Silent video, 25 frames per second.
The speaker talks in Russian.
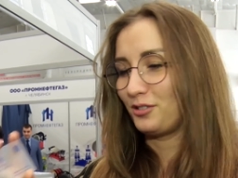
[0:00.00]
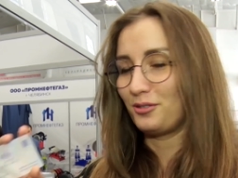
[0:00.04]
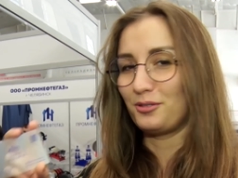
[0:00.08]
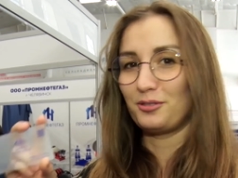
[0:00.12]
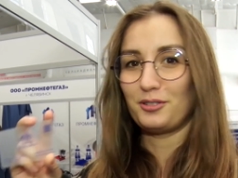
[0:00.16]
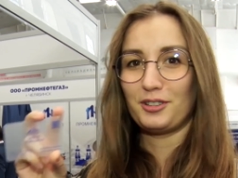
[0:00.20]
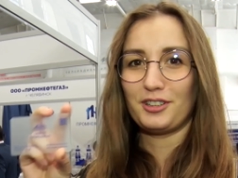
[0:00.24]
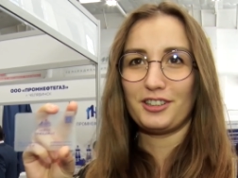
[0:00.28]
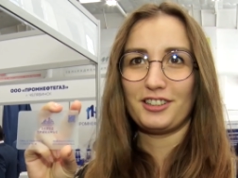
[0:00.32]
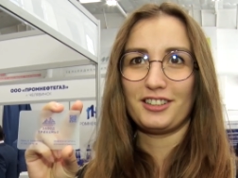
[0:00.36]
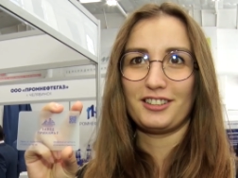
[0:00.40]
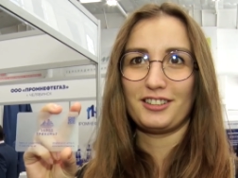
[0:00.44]

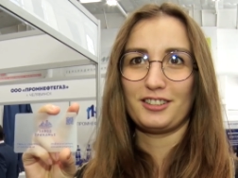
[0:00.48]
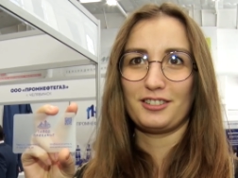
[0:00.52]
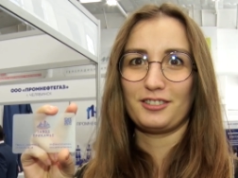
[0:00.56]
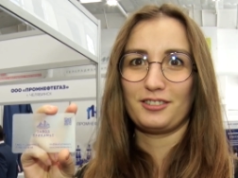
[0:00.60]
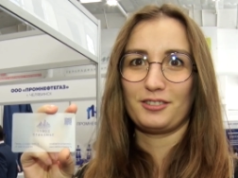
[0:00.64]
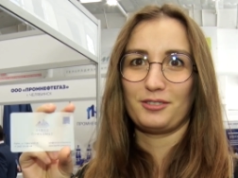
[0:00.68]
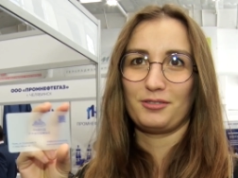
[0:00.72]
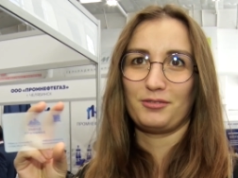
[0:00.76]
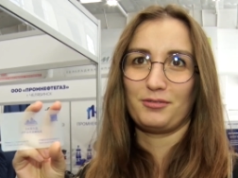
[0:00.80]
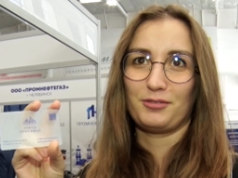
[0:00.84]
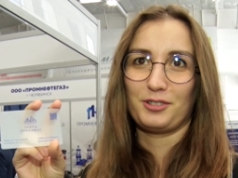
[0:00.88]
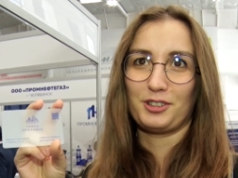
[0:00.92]
но
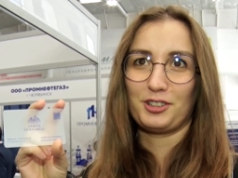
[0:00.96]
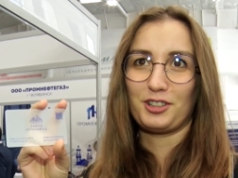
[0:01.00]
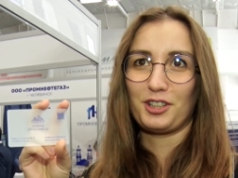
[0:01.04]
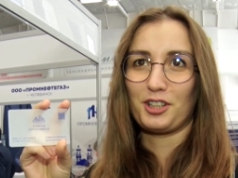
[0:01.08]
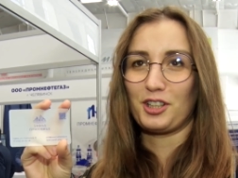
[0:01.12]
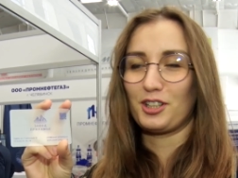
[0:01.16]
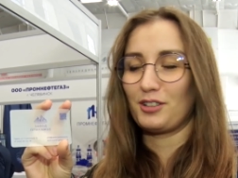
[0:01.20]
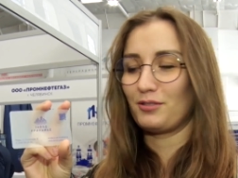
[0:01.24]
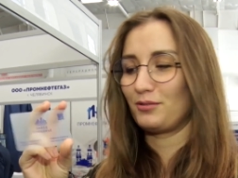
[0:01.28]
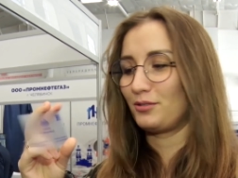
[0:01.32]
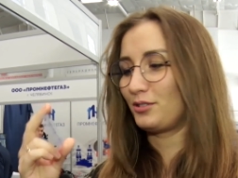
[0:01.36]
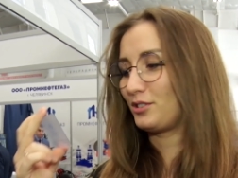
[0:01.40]
и вот
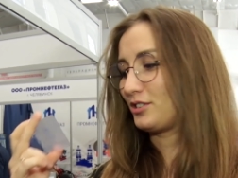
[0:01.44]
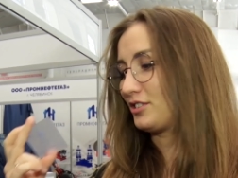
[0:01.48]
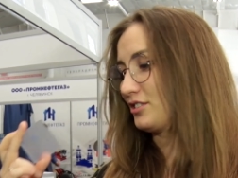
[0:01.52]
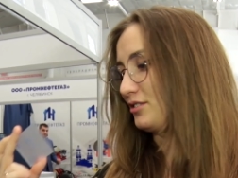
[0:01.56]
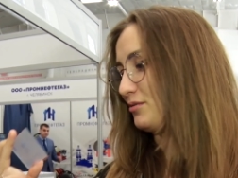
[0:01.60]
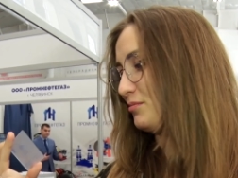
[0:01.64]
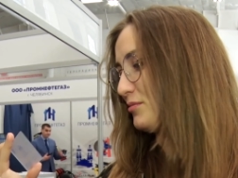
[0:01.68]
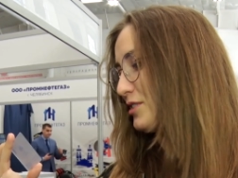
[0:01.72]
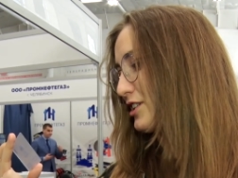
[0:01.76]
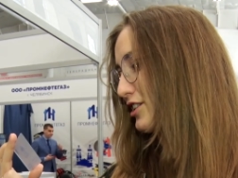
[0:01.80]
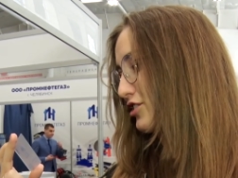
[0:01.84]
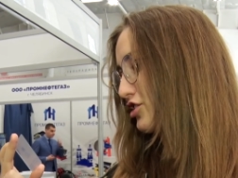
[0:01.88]
таким вот
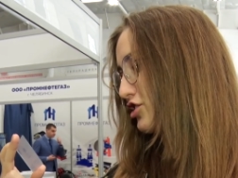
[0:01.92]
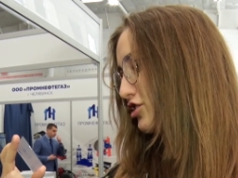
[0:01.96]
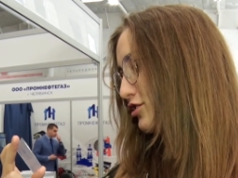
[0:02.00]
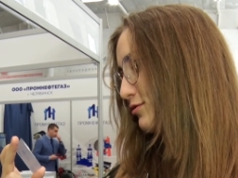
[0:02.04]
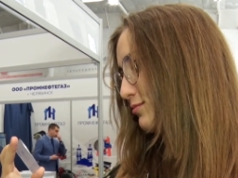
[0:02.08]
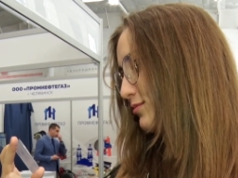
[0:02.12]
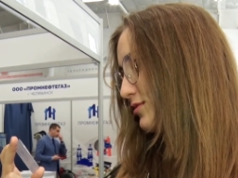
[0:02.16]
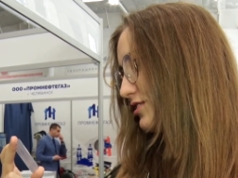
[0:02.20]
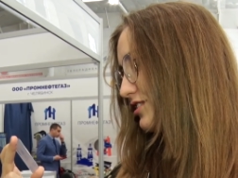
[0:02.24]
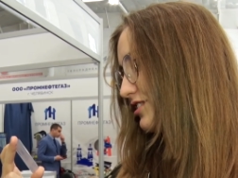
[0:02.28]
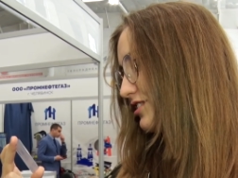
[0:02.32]
мерчем.